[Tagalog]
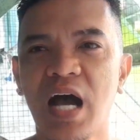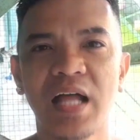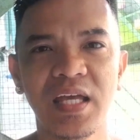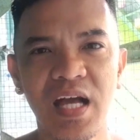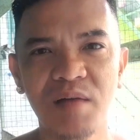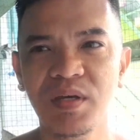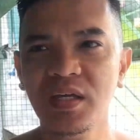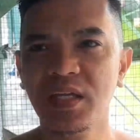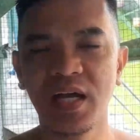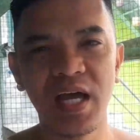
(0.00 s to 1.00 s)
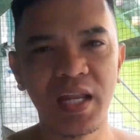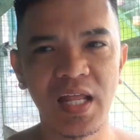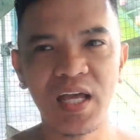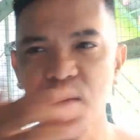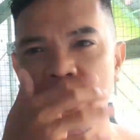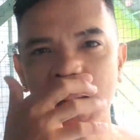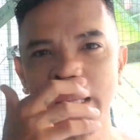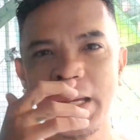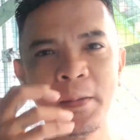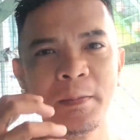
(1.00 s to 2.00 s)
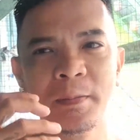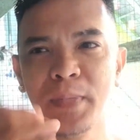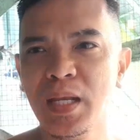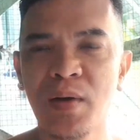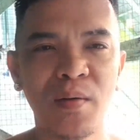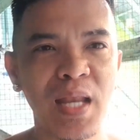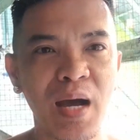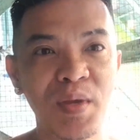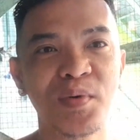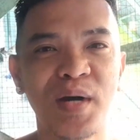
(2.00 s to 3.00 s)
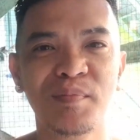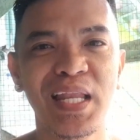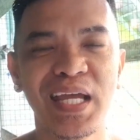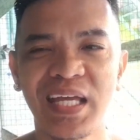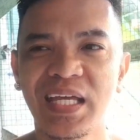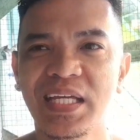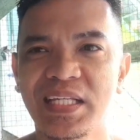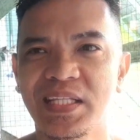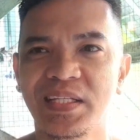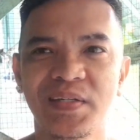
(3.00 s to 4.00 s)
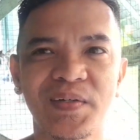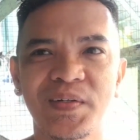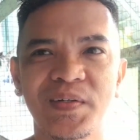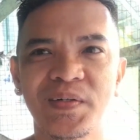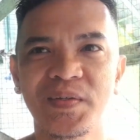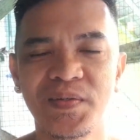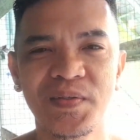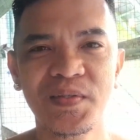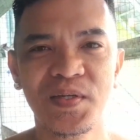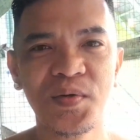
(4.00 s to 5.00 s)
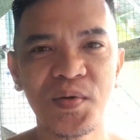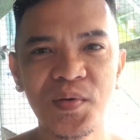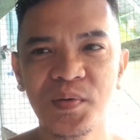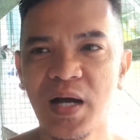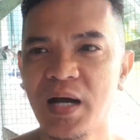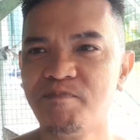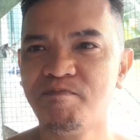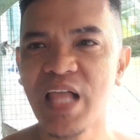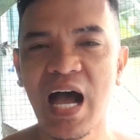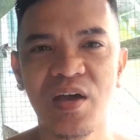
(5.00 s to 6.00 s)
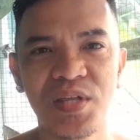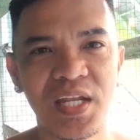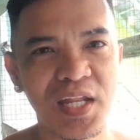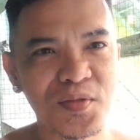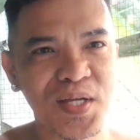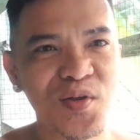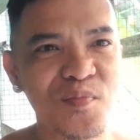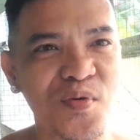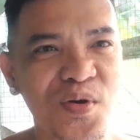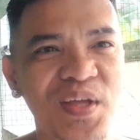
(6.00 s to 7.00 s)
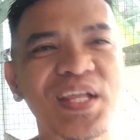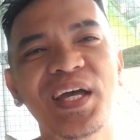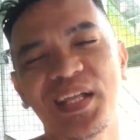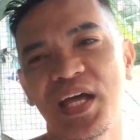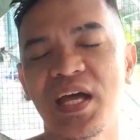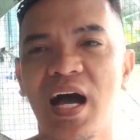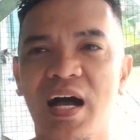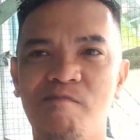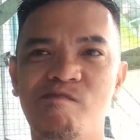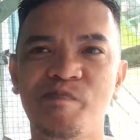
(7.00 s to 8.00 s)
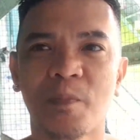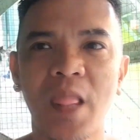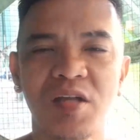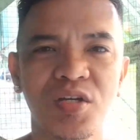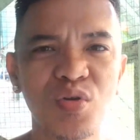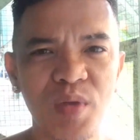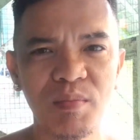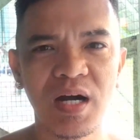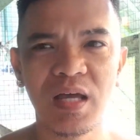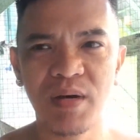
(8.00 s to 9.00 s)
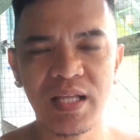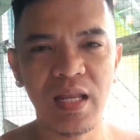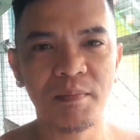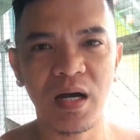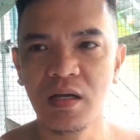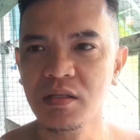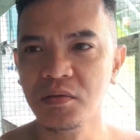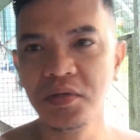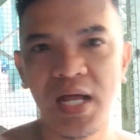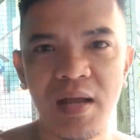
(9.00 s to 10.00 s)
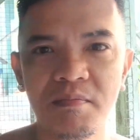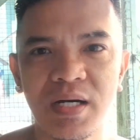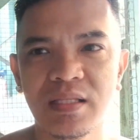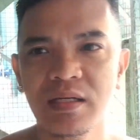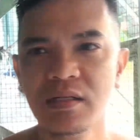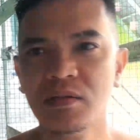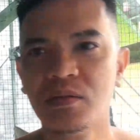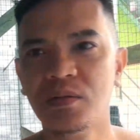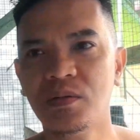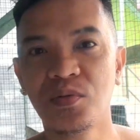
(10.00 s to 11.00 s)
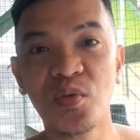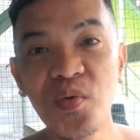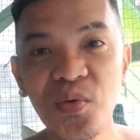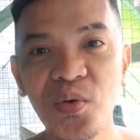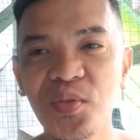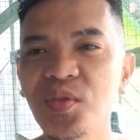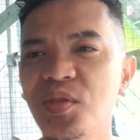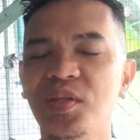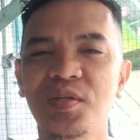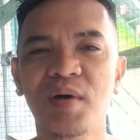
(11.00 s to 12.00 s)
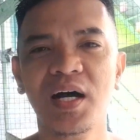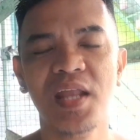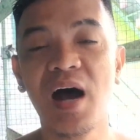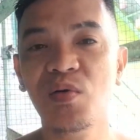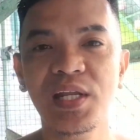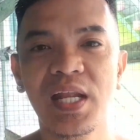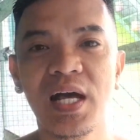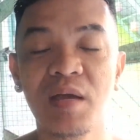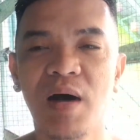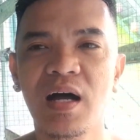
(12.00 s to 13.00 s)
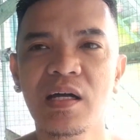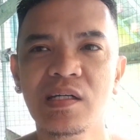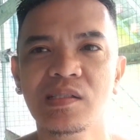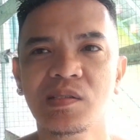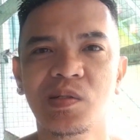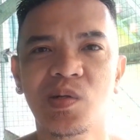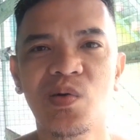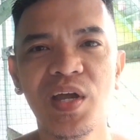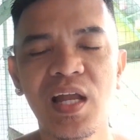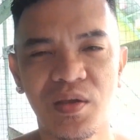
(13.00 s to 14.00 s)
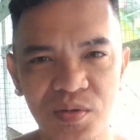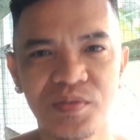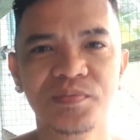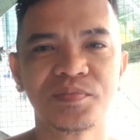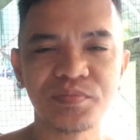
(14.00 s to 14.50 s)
ating hobby, nangyayari talaga yung mga ganyan, may nawawala, may bumabalik. So, yun, siguro, um, ayaw niya na rito sa ko. hindi. Um, siguro may mga ibang dahilan pa, no, nalambat, o tumukod, di ba, nahuli na ng iba. O, okay lang yun.